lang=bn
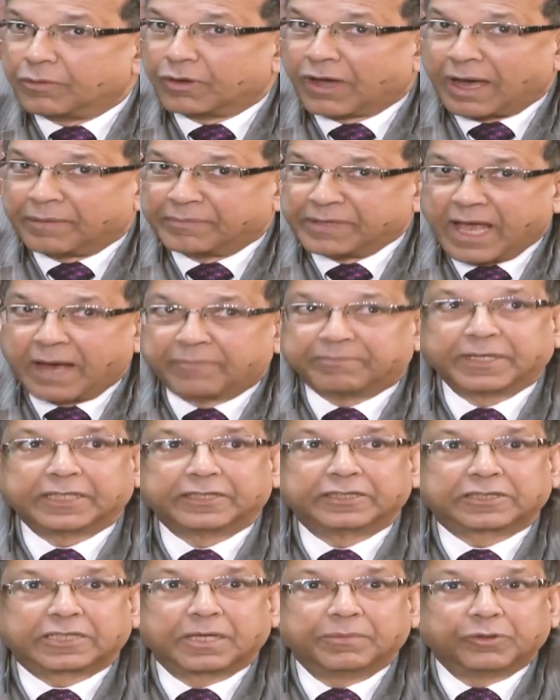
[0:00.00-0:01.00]
এবং আমি
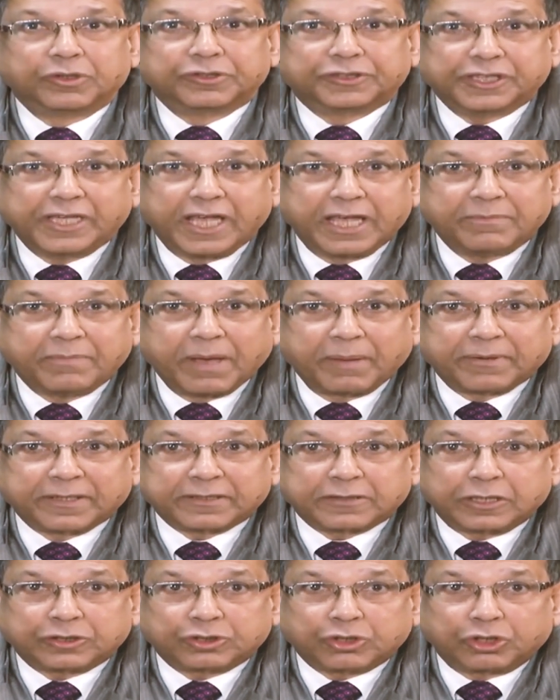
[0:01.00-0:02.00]
আপনাদেরকে বলছি এই
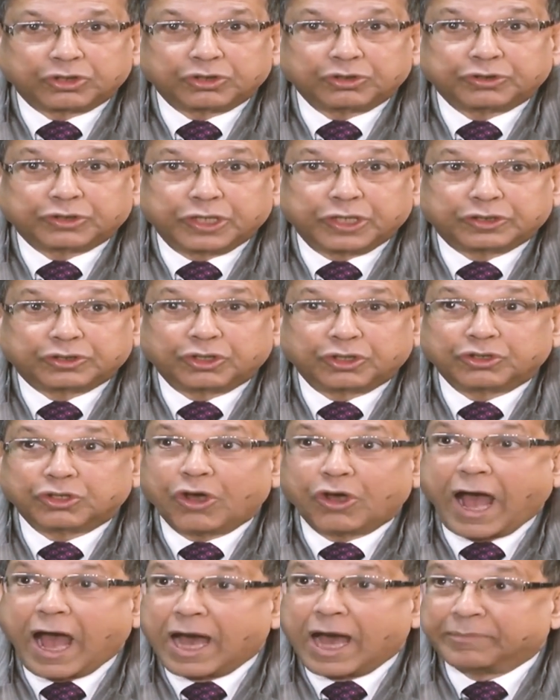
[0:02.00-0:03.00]
ব্যাপারটা তদন্তের
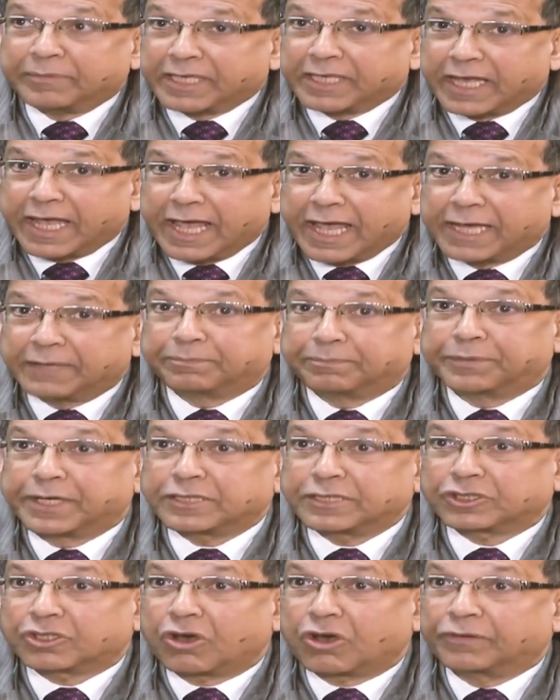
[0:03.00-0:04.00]
জন্য আমি এই
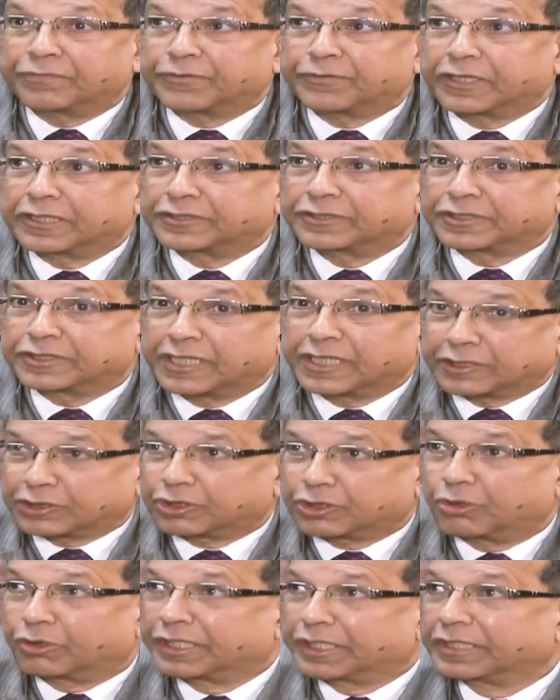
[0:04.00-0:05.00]
প্রেস কনফারেন্স শেষ
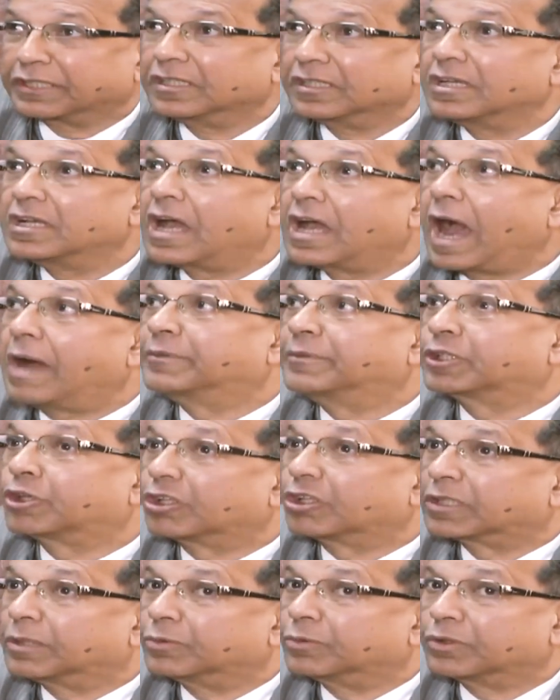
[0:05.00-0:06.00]
করেই আমি
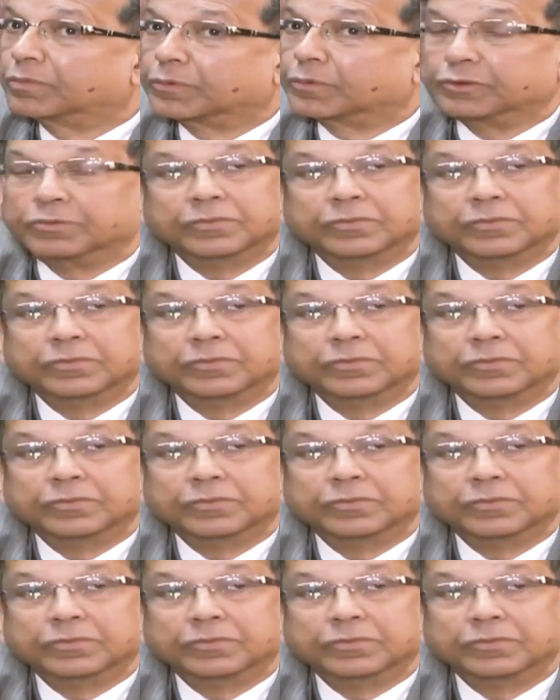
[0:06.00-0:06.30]
কথা বলব